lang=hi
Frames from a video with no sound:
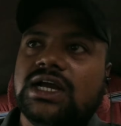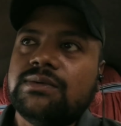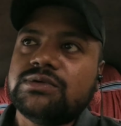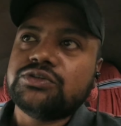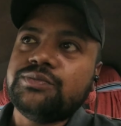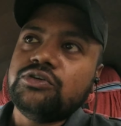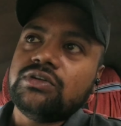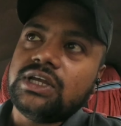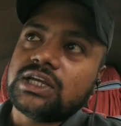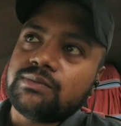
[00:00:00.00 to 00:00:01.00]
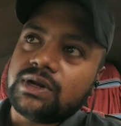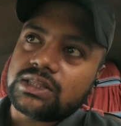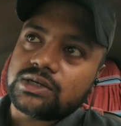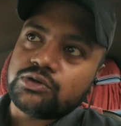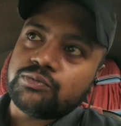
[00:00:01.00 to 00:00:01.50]
यहाँ पे जो व्यू ना एक नंबर
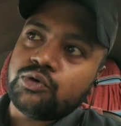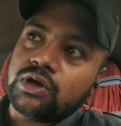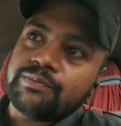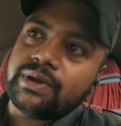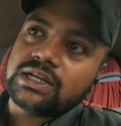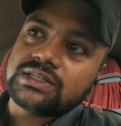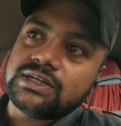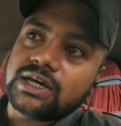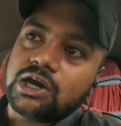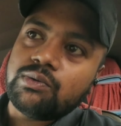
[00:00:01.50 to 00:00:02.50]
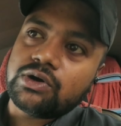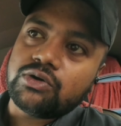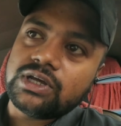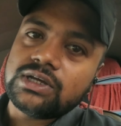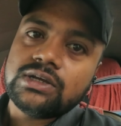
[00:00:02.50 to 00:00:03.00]
आता है क्योंकि पूरा पेड़ से ढका हुआ
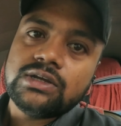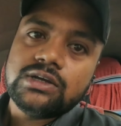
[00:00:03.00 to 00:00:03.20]
रोड है